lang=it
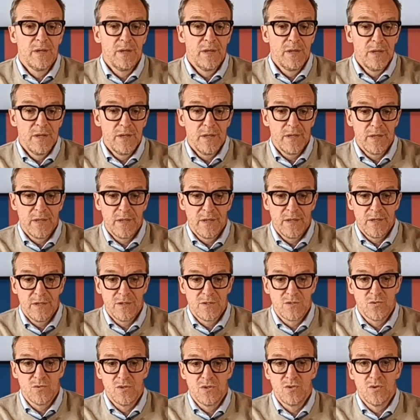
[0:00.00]
eh, ci
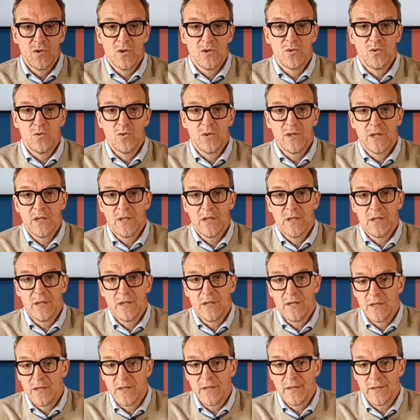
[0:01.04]
sono dei giocatori
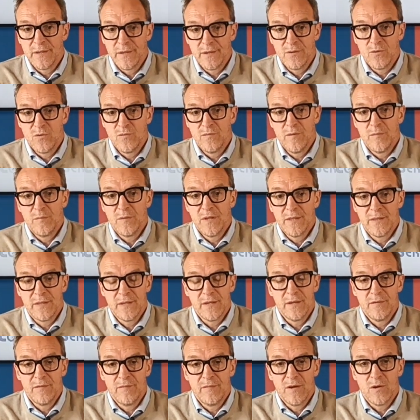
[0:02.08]
che eh,
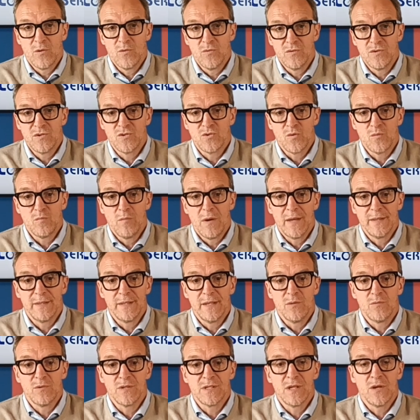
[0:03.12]
ovviamente vengono disturbati
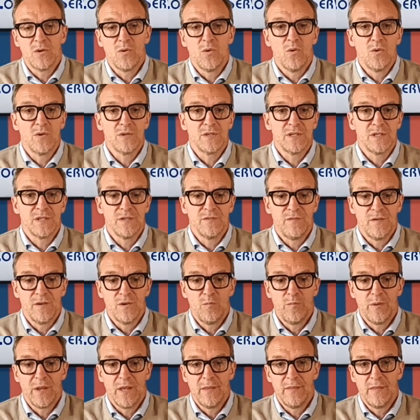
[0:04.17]
da queste cose, si fanno
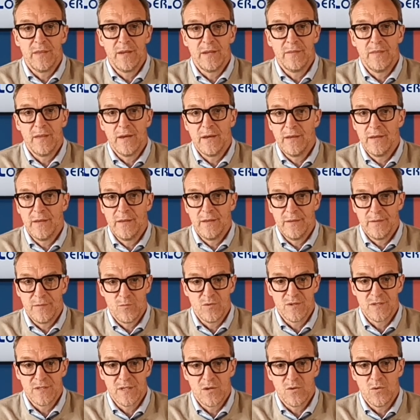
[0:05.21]
prendere da
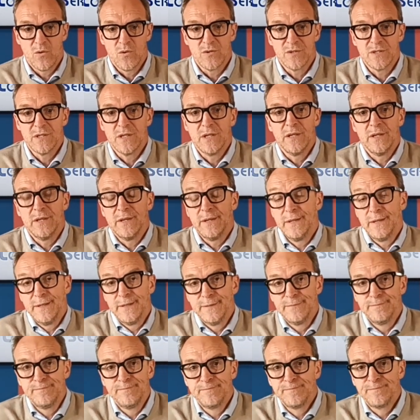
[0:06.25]
queste cose
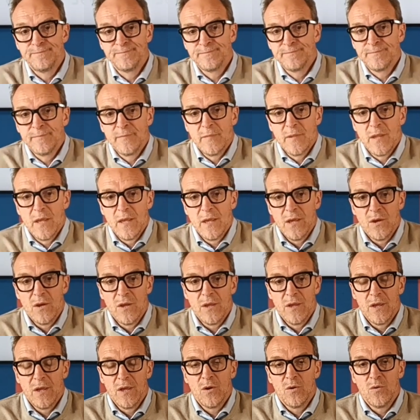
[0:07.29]
e,
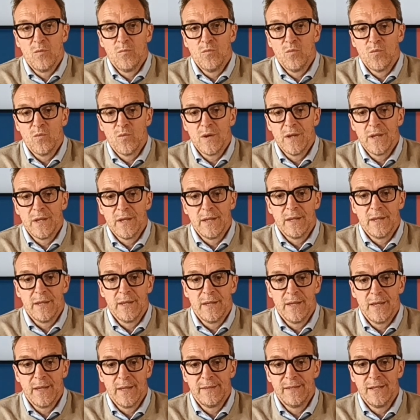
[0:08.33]
e, e
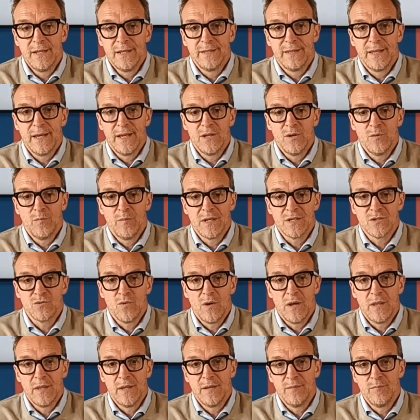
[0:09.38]
comunque è deleterio per la
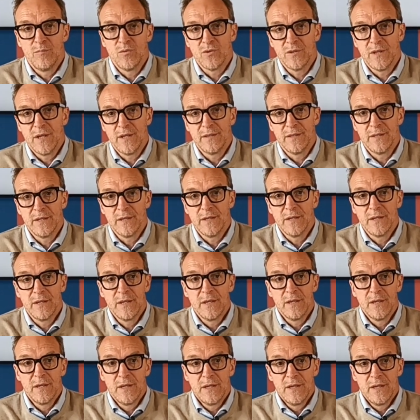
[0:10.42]
squadra. L'importante
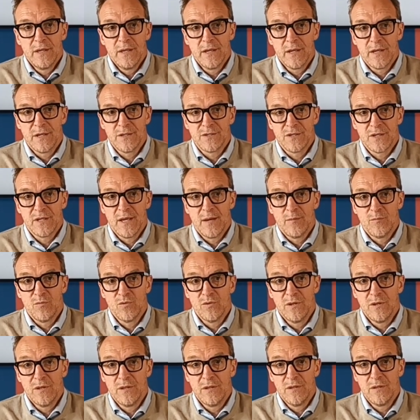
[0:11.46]
è che cerchiamo
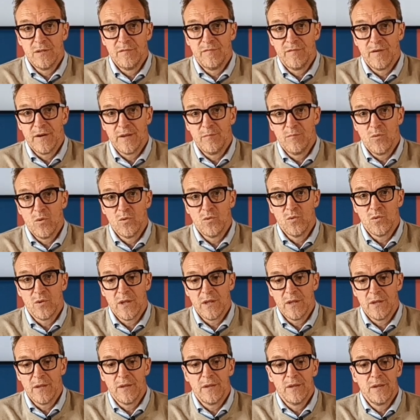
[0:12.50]
di, di fare in modo
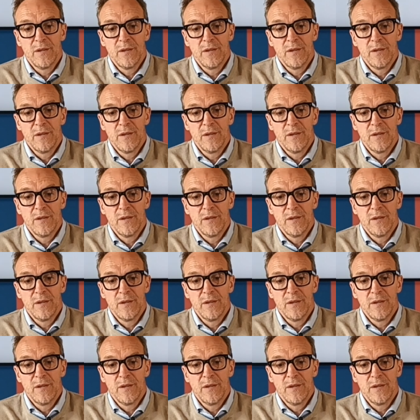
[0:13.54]
che,